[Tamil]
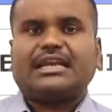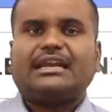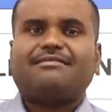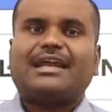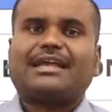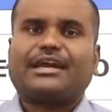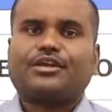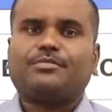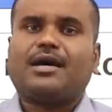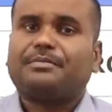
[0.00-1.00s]
லைனில் வேலை
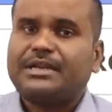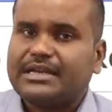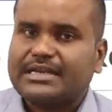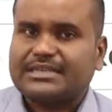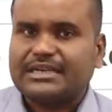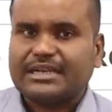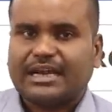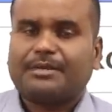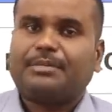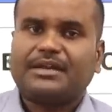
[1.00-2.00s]
கிடைக்குமா அப்படின்னு நினச்சி
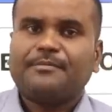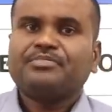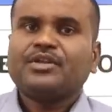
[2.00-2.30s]
எடுக்கிறாங்க பட்